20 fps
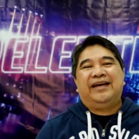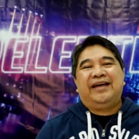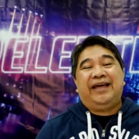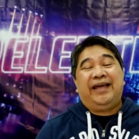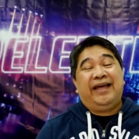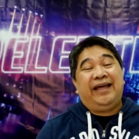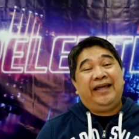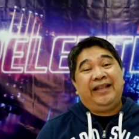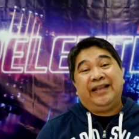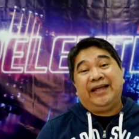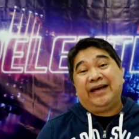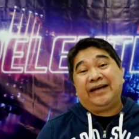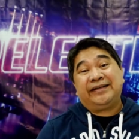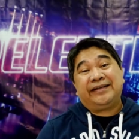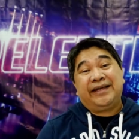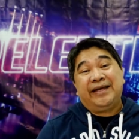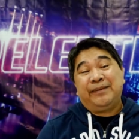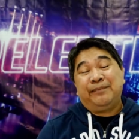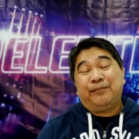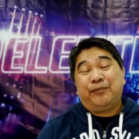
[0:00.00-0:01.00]
And
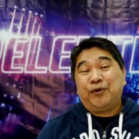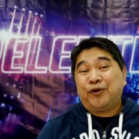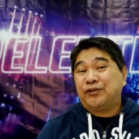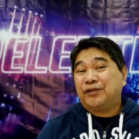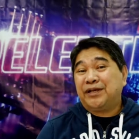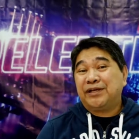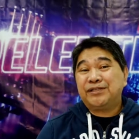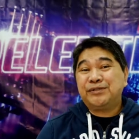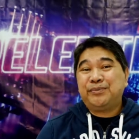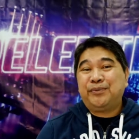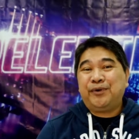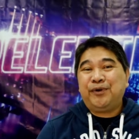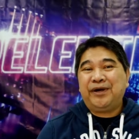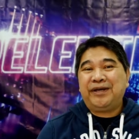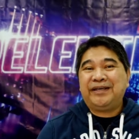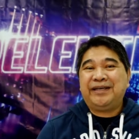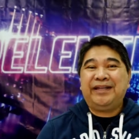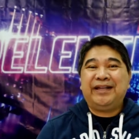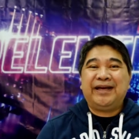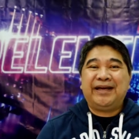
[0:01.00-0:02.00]
aking broadcast po
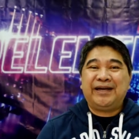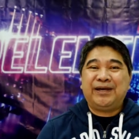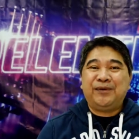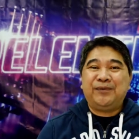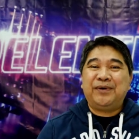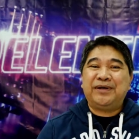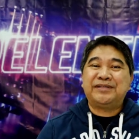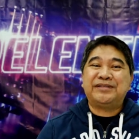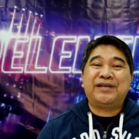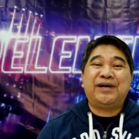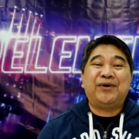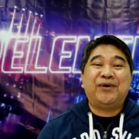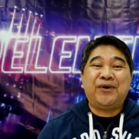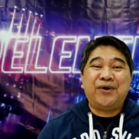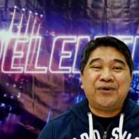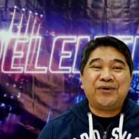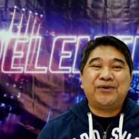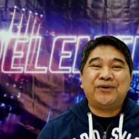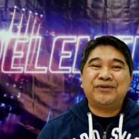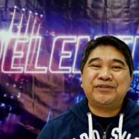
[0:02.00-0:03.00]
ay ginagawa sa
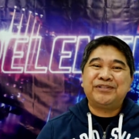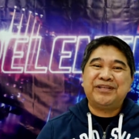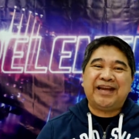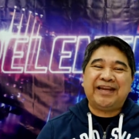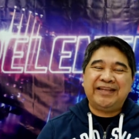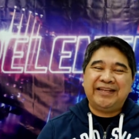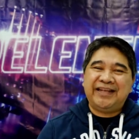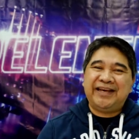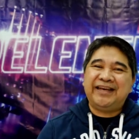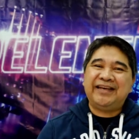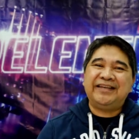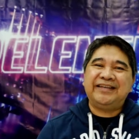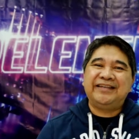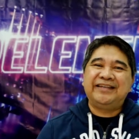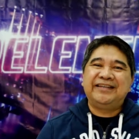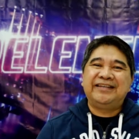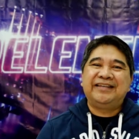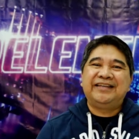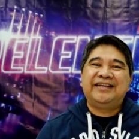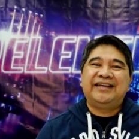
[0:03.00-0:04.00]
Hong Kong, China.
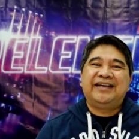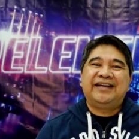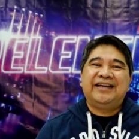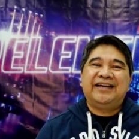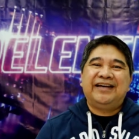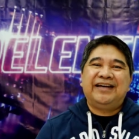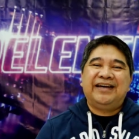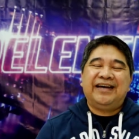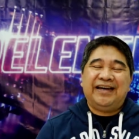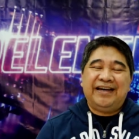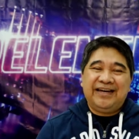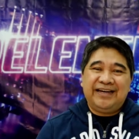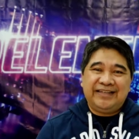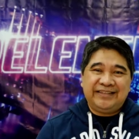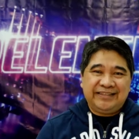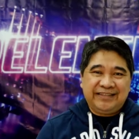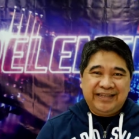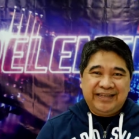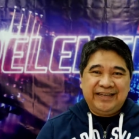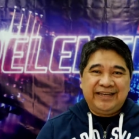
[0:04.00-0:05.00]

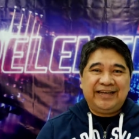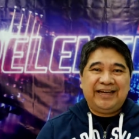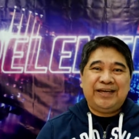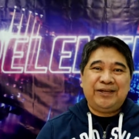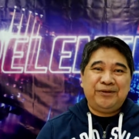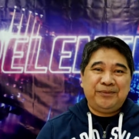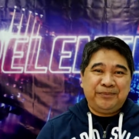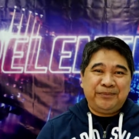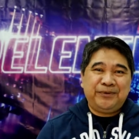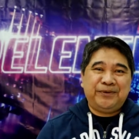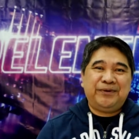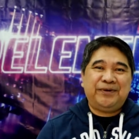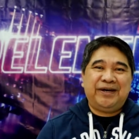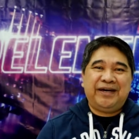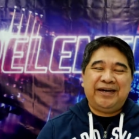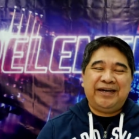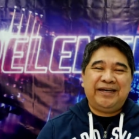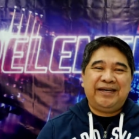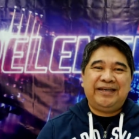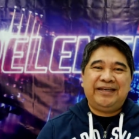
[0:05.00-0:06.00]
At uh, ngayon po
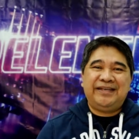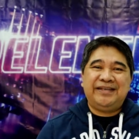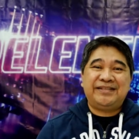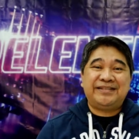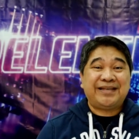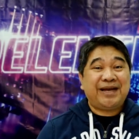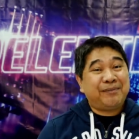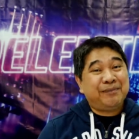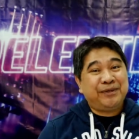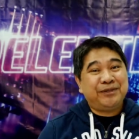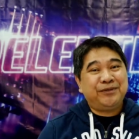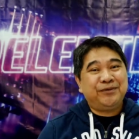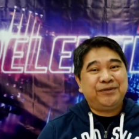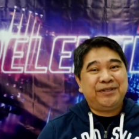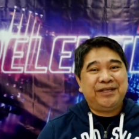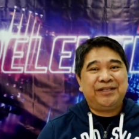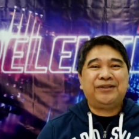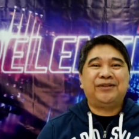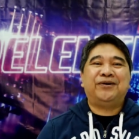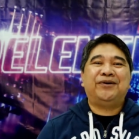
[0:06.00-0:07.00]
ay Sabado
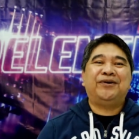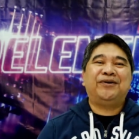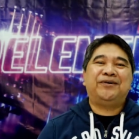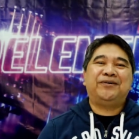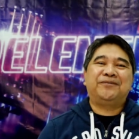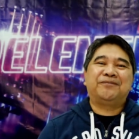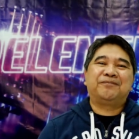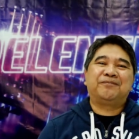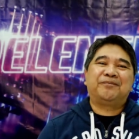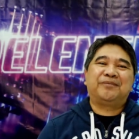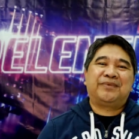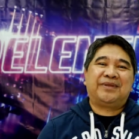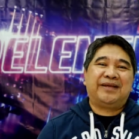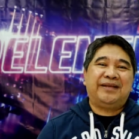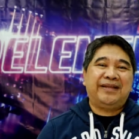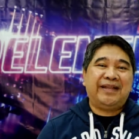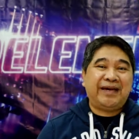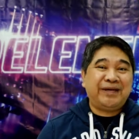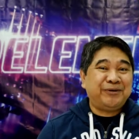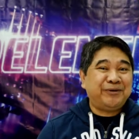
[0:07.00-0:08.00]
dito
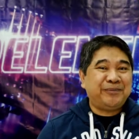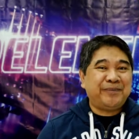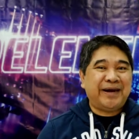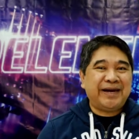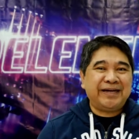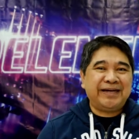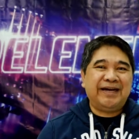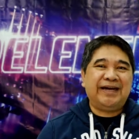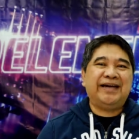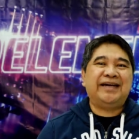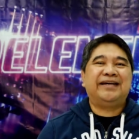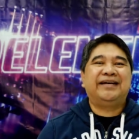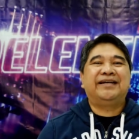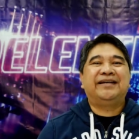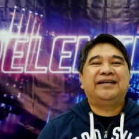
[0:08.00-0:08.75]
ng umaga.